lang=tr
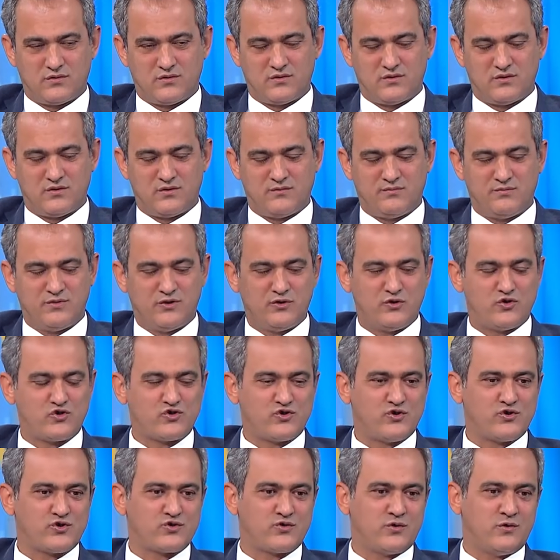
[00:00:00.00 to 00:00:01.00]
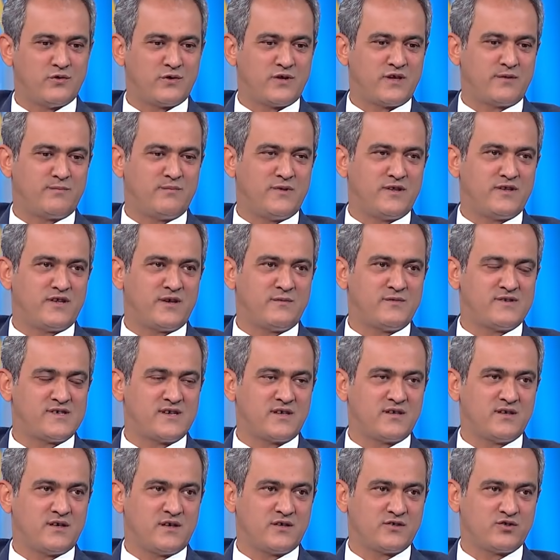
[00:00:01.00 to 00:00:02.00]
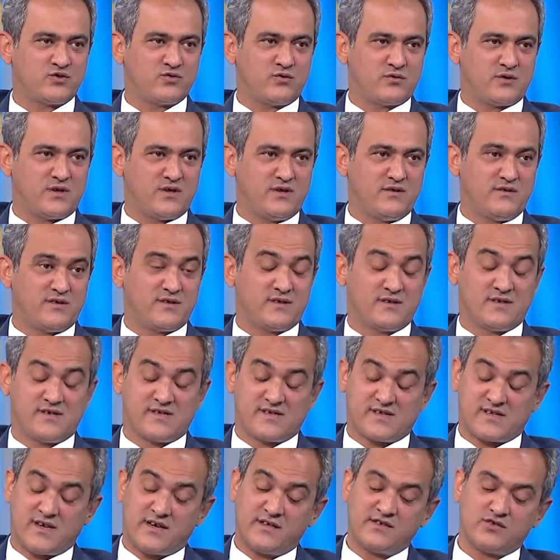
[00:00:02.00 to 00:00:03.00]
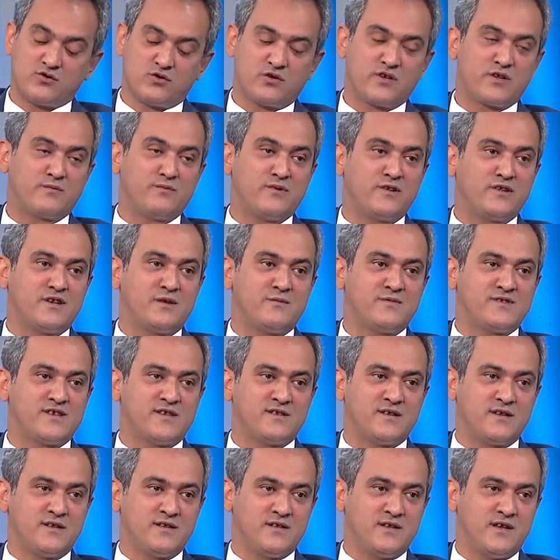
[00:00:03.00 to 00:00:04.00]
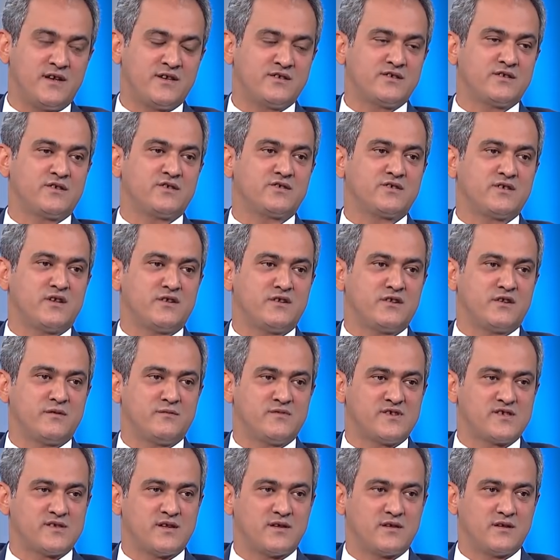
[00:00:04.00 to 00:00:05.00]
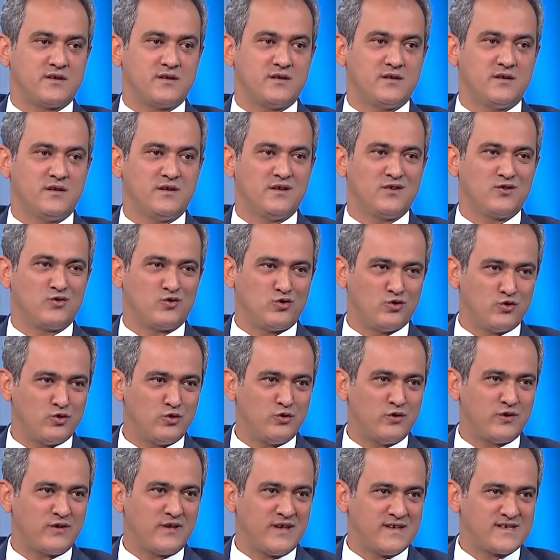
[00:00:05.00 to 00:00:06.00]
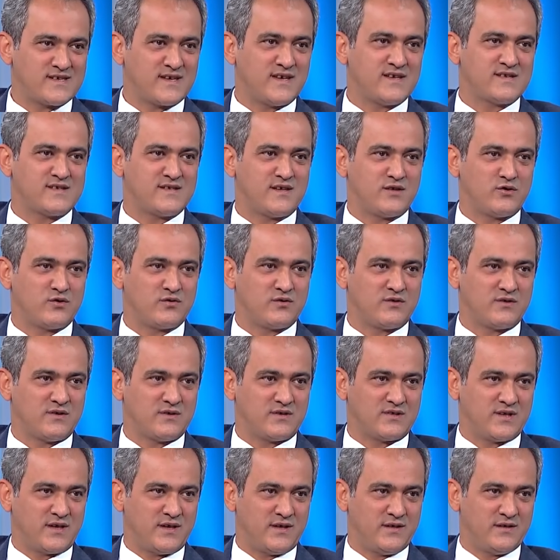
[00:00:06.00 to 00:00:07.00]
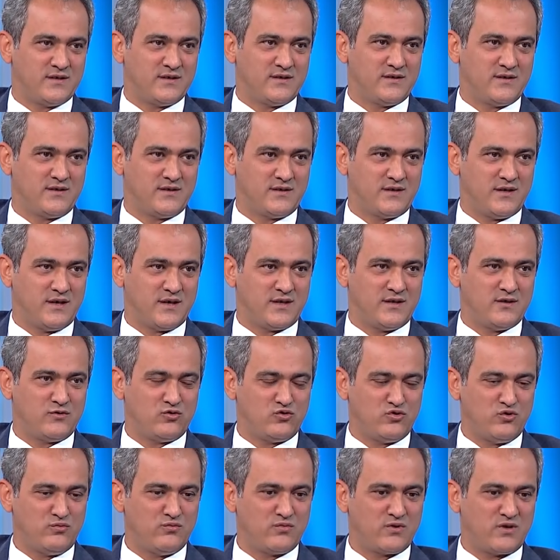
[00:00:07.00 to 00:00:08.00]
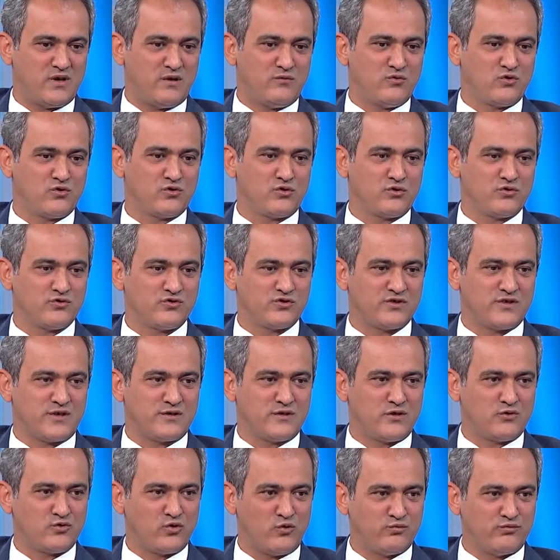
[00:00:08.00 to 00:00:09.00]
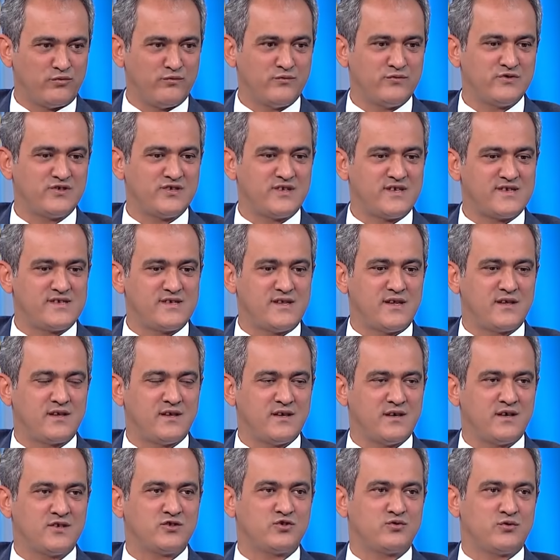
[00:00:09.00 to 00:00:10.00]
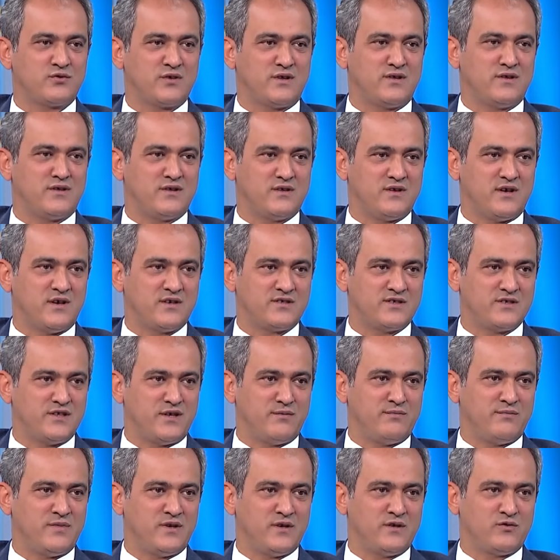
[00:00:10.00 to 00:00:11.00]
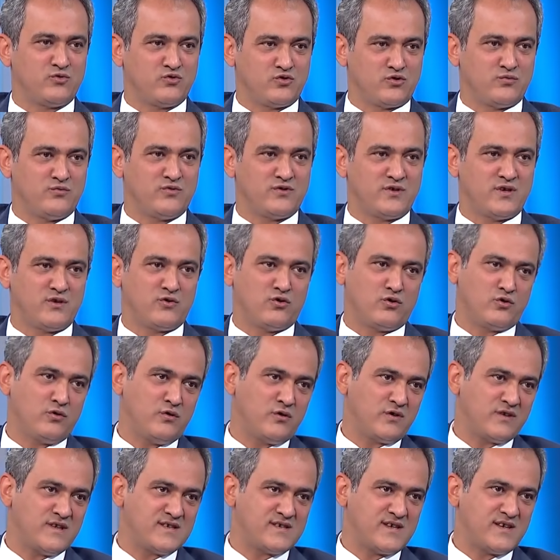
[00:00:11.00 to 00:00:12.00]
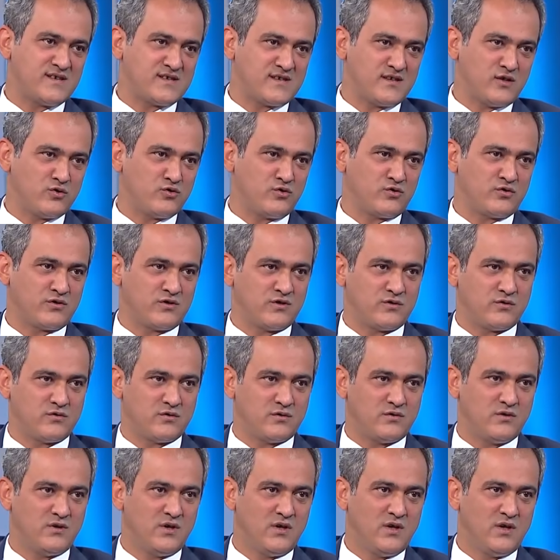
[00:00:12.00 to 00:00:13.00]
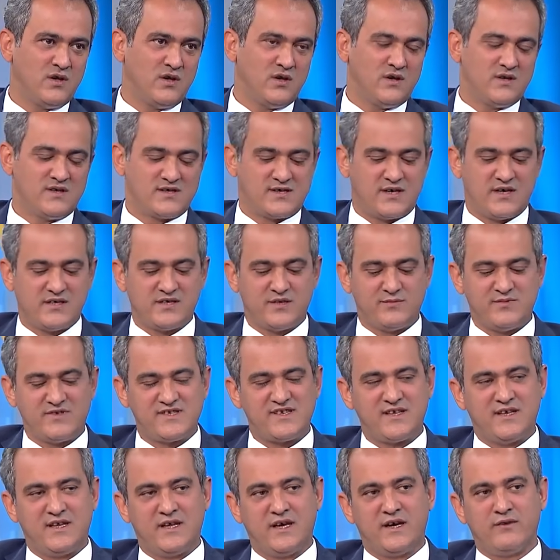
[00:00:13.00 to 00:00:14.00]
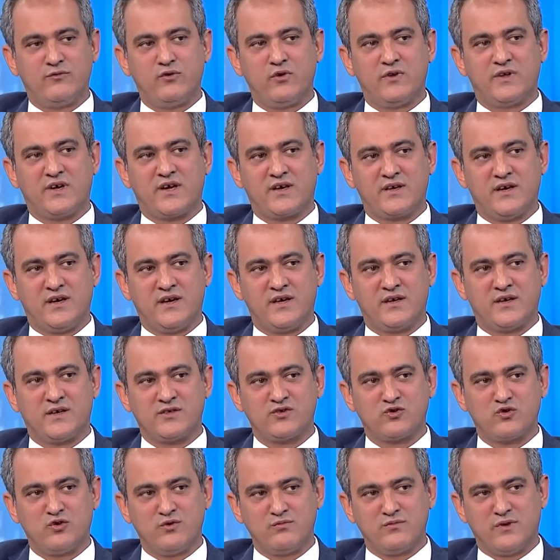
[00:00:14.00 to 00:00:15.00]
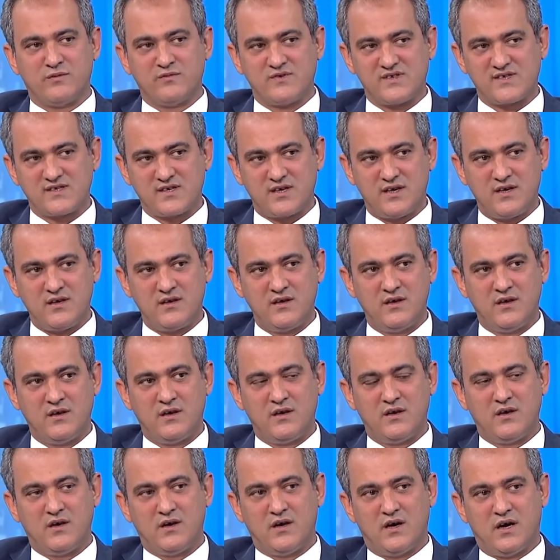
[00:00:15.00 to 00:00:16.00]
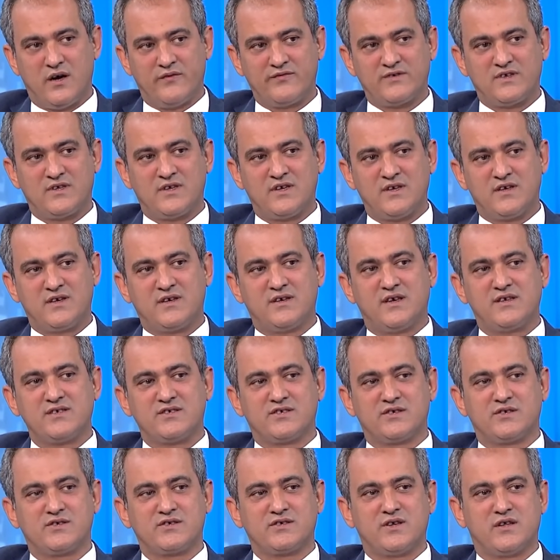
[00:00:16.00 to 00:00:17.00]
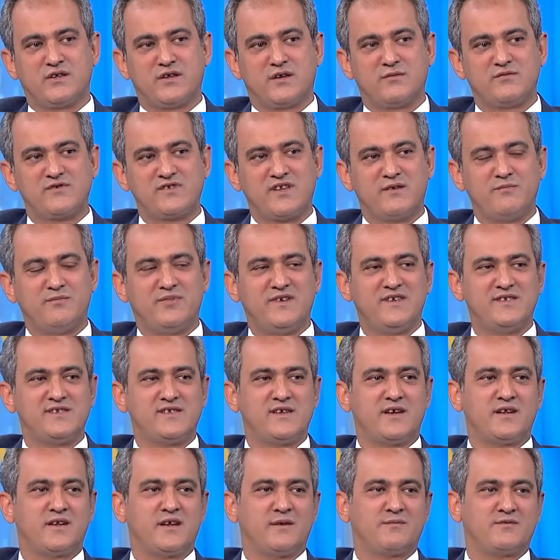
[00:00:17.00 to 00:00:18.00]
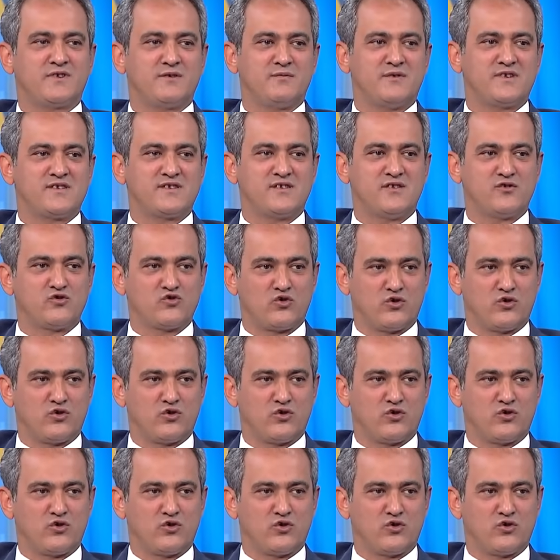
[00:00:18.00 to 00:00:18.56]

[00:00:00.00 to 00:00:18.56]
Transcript: E, biliyorsunuz öğretmenlerimizdeki aşı oranı sadece öğretmenlerimizde değil, diğer çalışanlarımızda da gönüllülük esasına dayalı. Yani tüm kamu kuruluşlarında toplumun içerisindeki aşı oran, aşılanma durumu da gönüllülük esasına doğru gidiyor. Sadece biz ilave olarak eğer aşı olmamışsa haftada iki kez çalışanlarımızdan PCR yaptırmasını evet.